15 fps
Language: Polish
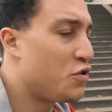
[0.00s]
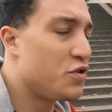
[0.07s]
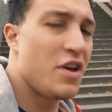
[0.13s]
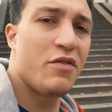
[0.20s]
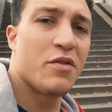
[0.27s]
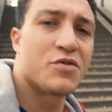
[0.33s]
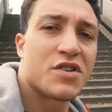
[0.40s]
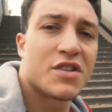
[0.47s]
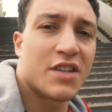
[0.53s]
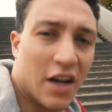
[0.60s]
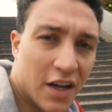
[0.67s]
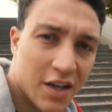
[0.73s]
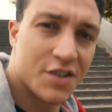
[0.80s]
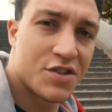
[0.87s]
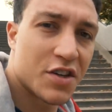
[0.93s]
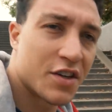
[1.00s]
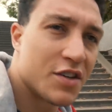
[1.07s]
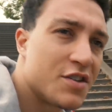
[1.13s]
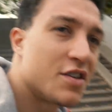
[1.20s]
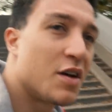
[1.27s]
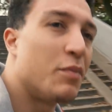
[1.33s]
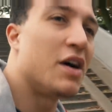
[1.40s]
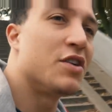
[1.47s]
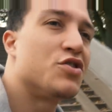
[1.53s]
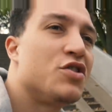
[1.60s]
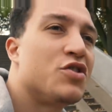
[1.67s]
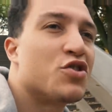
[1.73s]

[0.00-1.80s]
Nie wiem, czy skakaliście kiedyś na bungee.